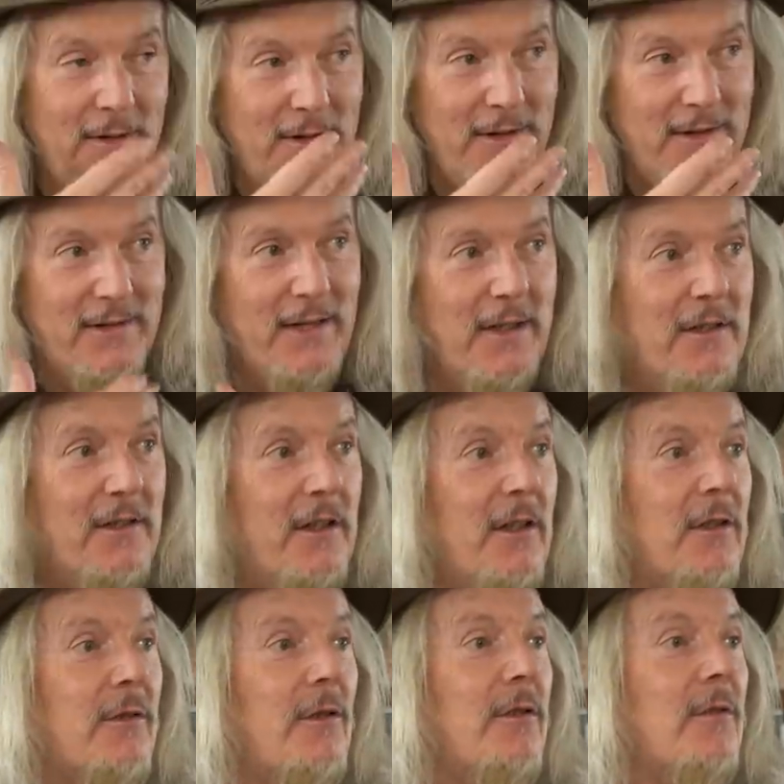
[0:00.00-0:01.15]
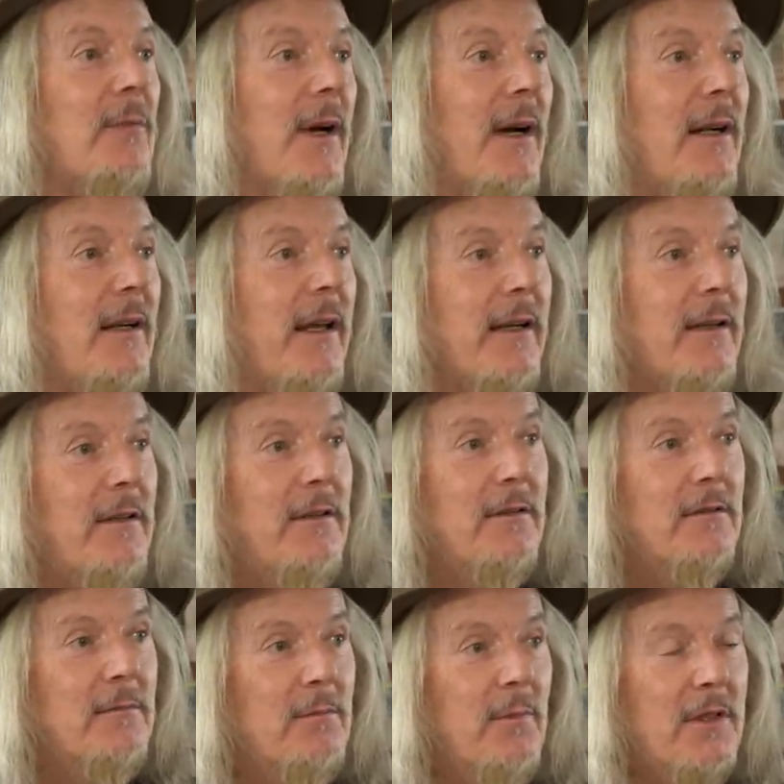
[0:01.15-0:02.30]
Ich zeichne natürlich mal
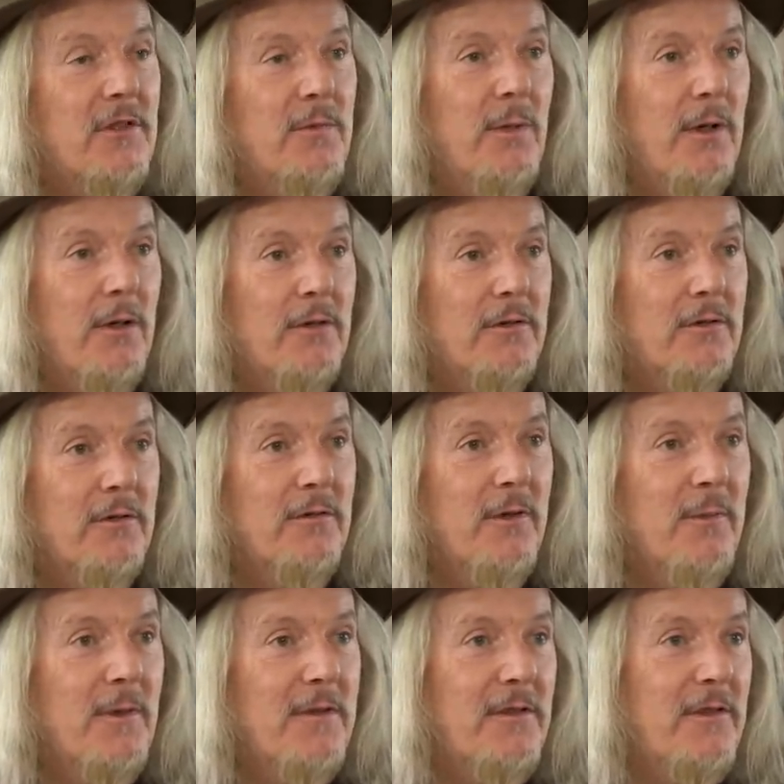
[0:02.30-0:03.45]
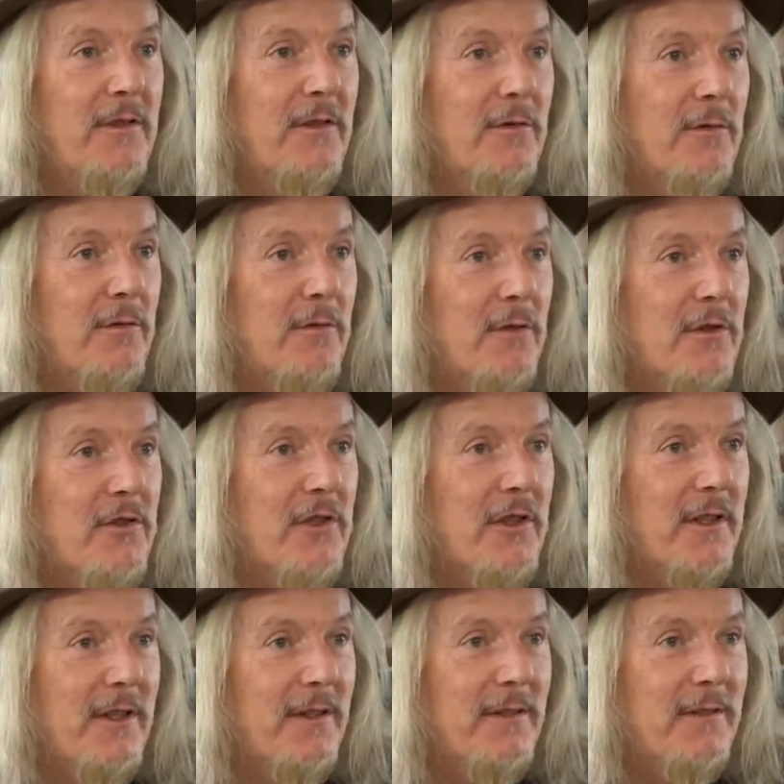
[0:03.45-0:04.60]
Engel manchmal auch so, wie man sich die so
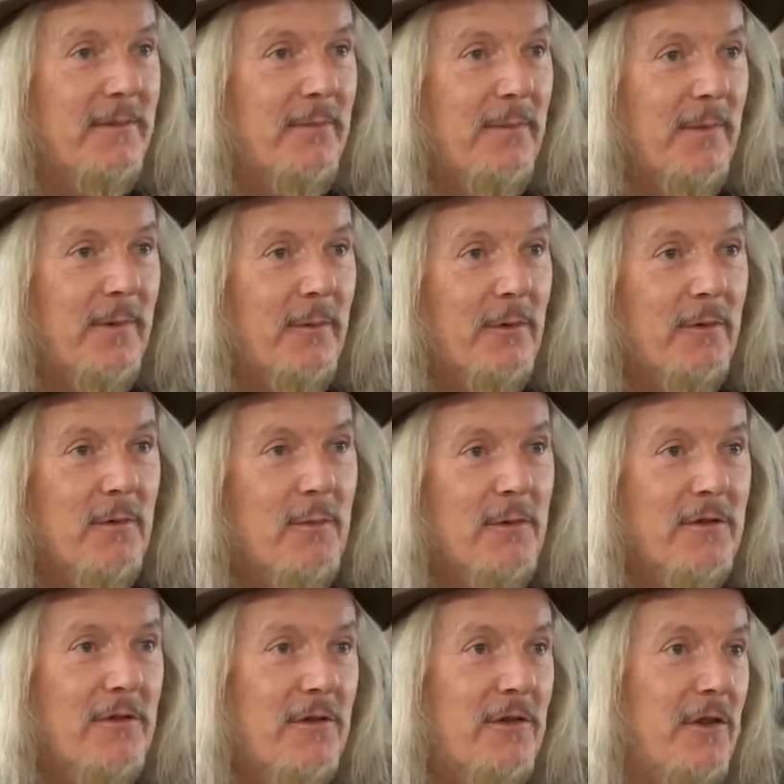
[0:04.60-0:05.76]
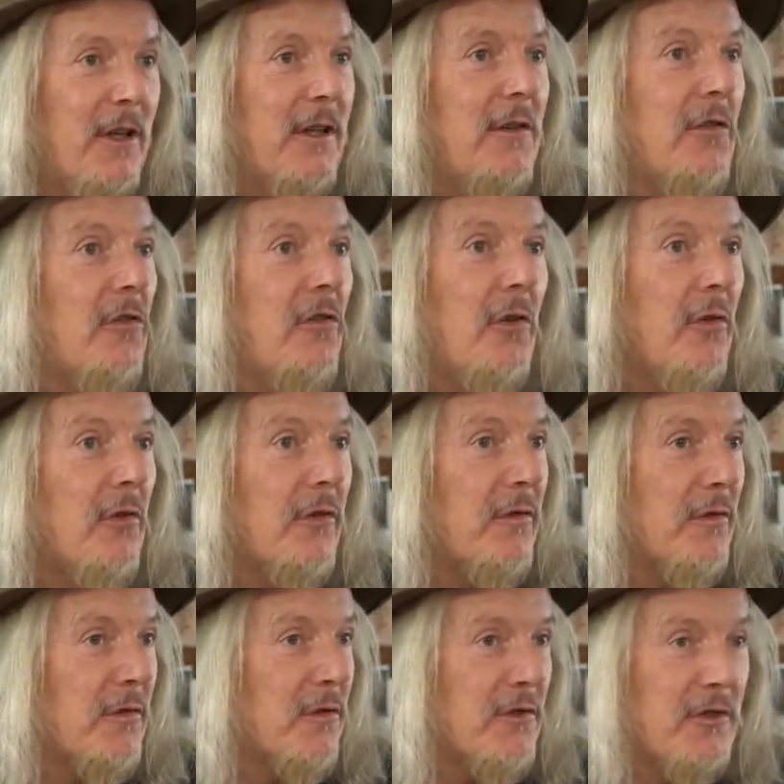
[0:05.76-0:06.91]
vorstellt oder wie man sie sich in der Renaissance
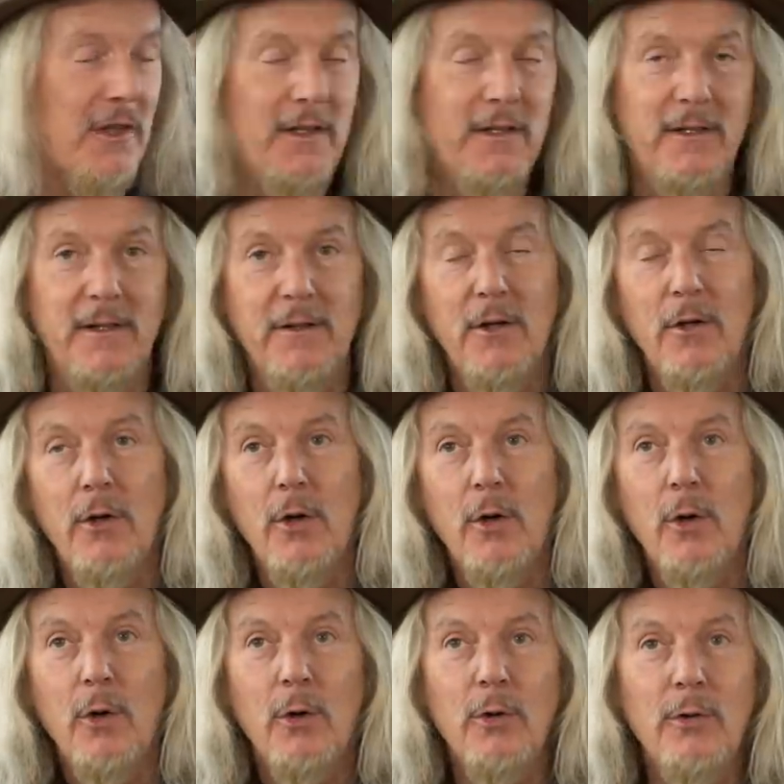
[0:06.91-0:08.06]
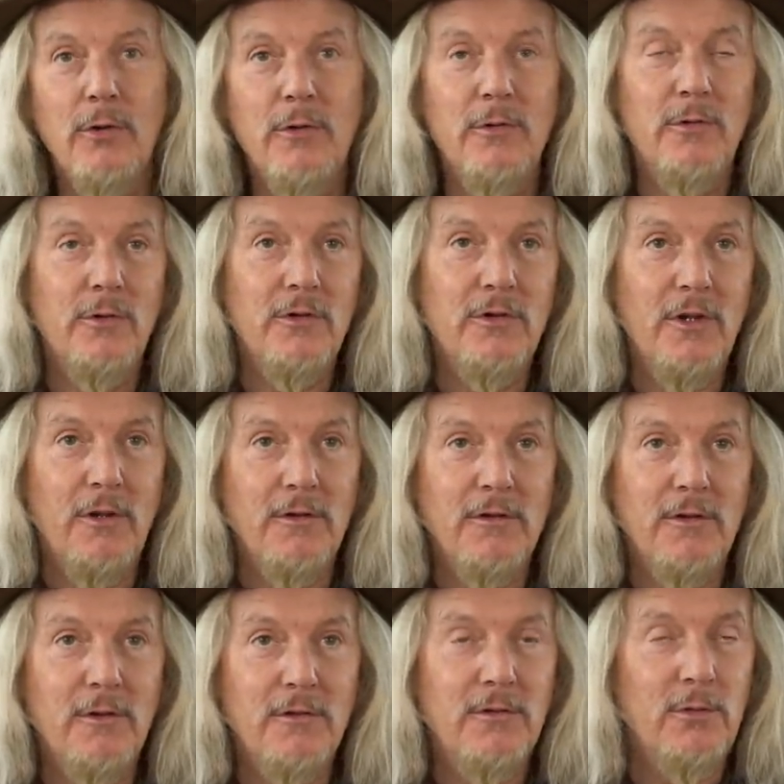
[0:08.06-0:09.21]
vorgestellt hat. Äh,
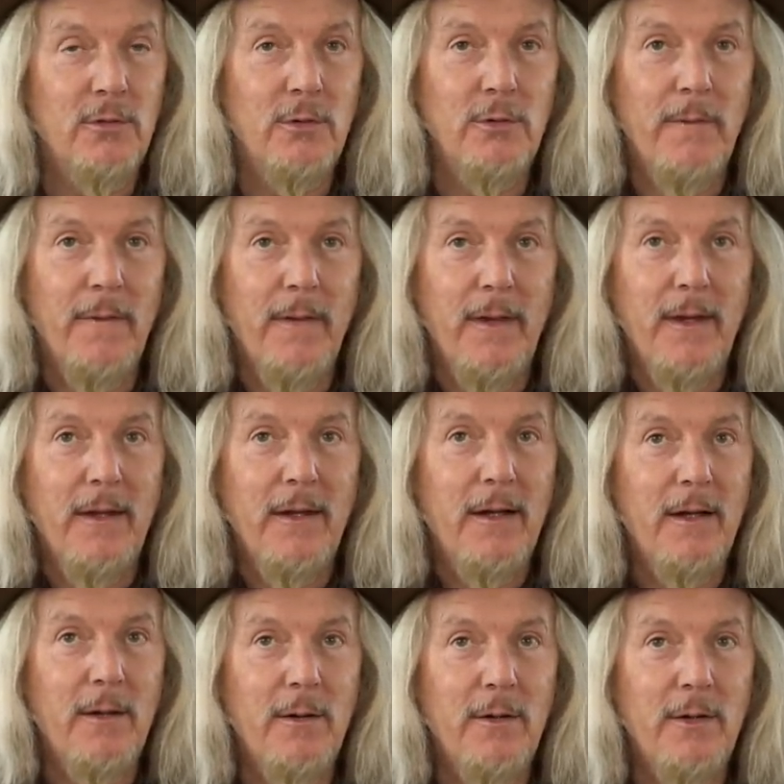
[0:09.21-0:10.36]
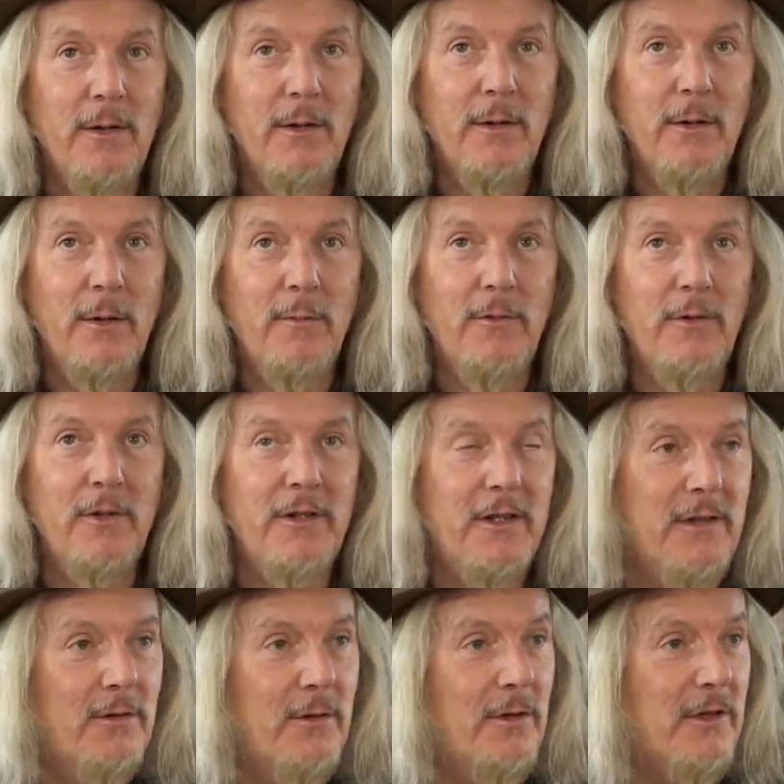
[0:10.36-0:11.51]
durchaus auch so. Äh, obwohl ich
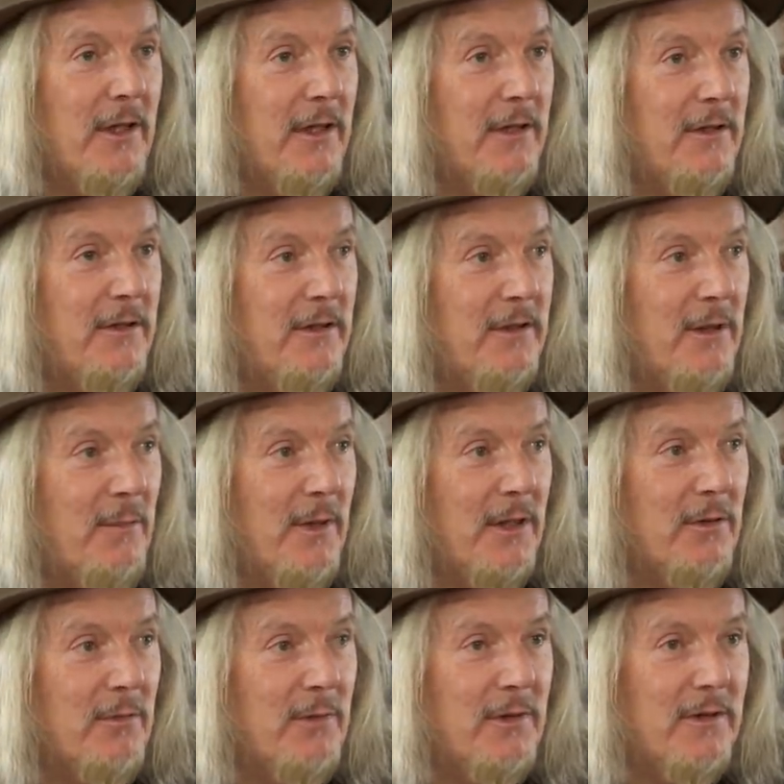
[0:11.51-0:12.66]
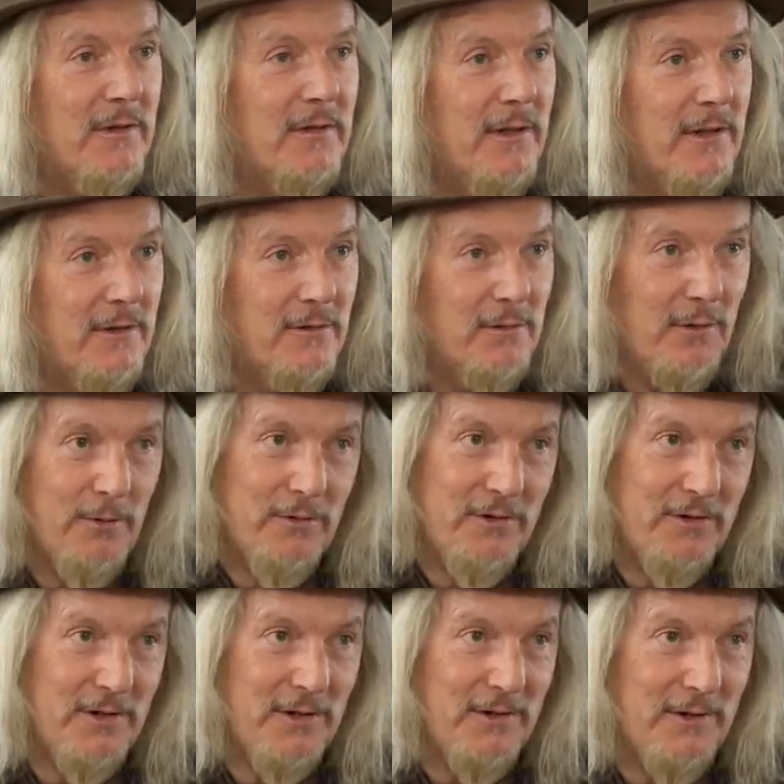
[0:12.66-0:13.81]
natürlich eigentlich nicht der Meinung bin, dass Engel so
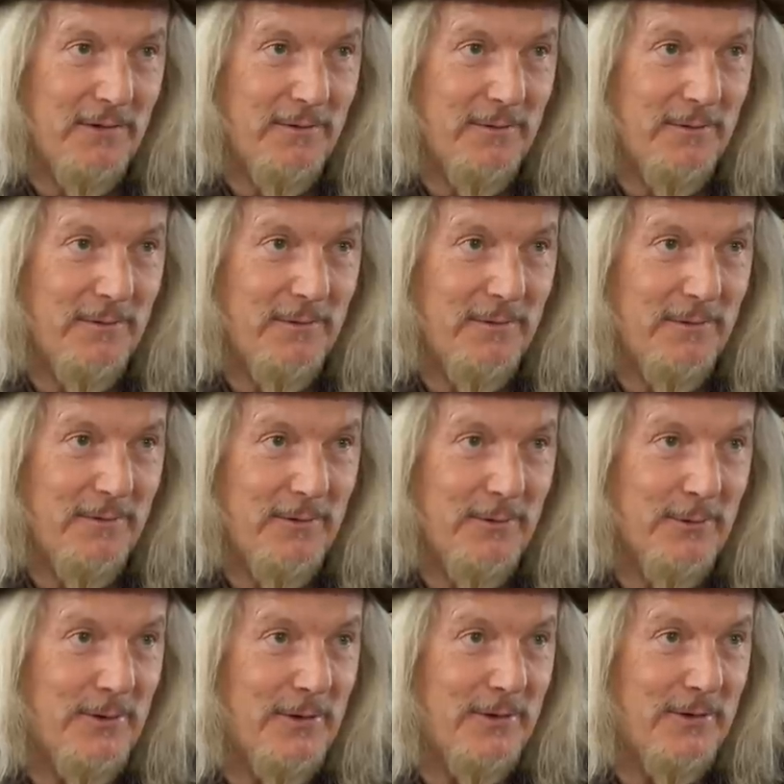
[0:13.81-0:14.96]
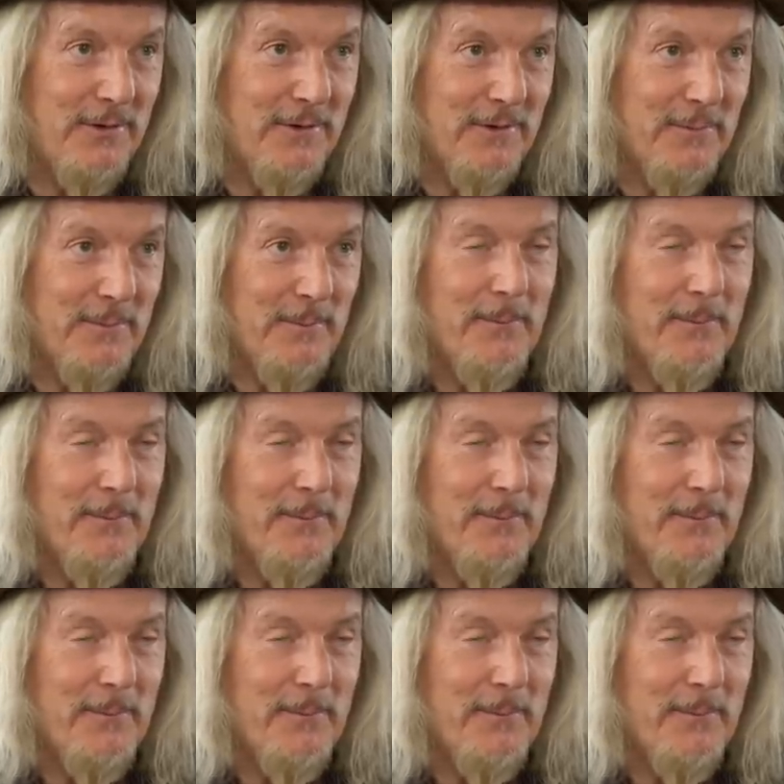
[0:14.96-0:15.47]
aussehen. Wirklich. Ne?